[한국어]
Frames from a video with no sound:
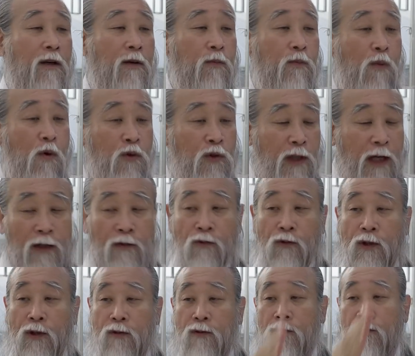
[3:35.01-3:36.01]

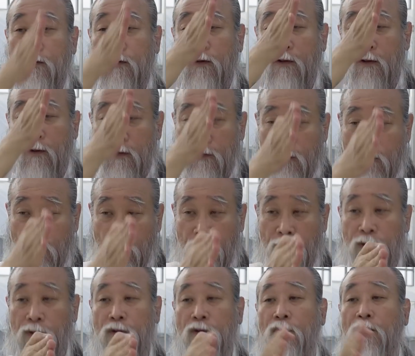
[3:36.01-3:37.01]
목사도 있고
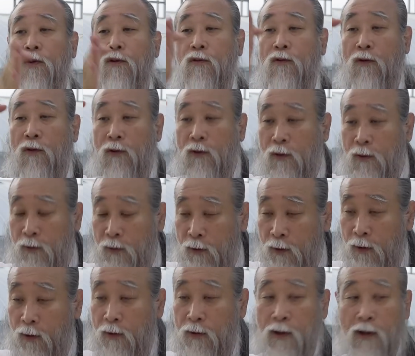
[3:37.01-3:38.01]
도인도 있고
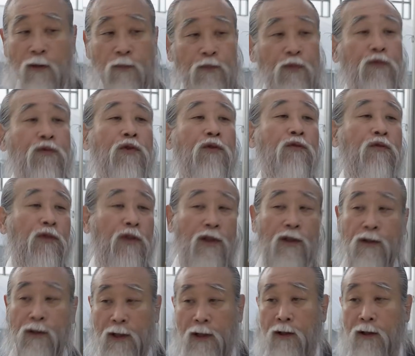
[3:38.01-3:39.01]
어, 이 부처도
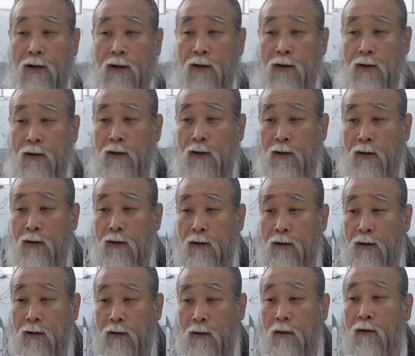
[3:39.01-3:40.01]
있는 거예요.
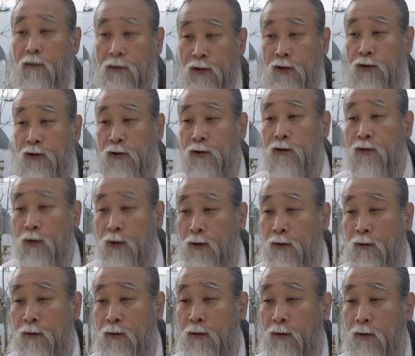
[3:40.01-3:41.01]
스승도
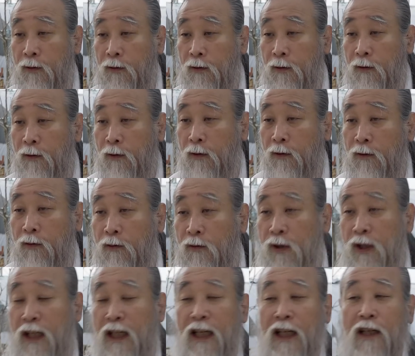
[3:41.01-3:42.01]
있고. 뭐 이거
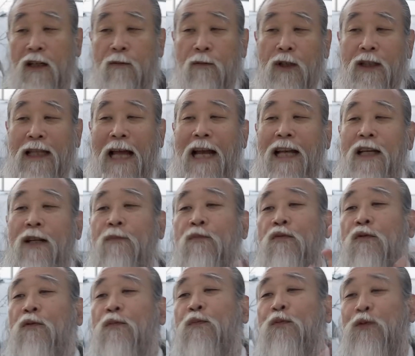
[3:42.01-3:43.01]
이름을 달리
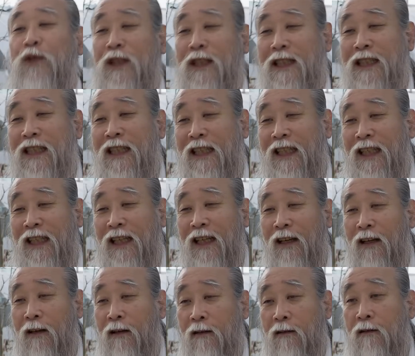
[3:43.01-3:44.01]
부를 뿐이지
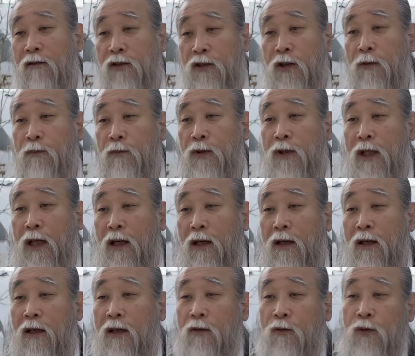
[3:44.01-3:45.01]
그건 전부 다
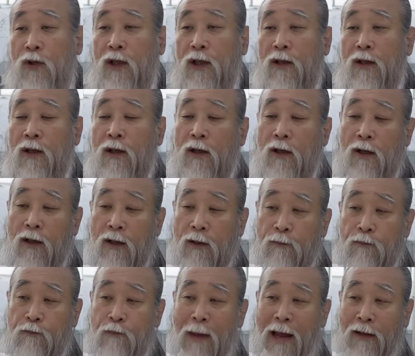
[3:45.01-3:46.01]
우리
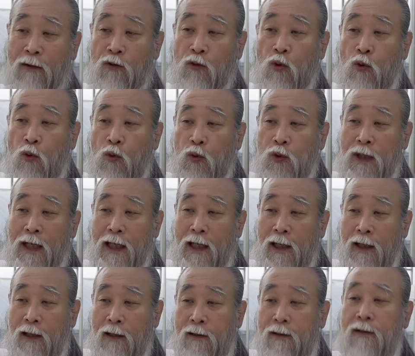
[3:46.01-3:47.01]

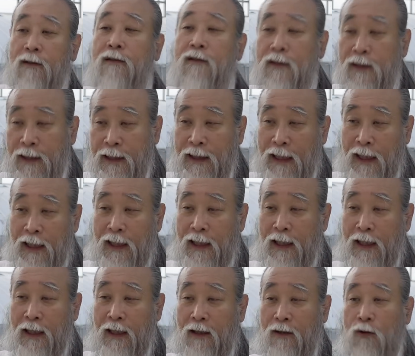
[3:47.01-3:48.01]
멘토냐 스승이냐
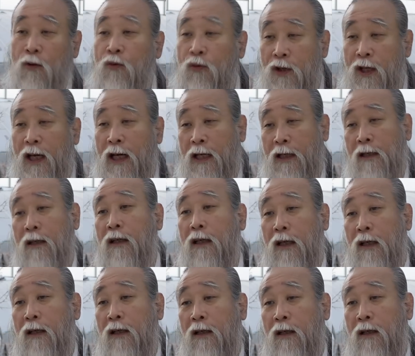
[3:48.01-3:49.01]
이렇게 가는 거예요.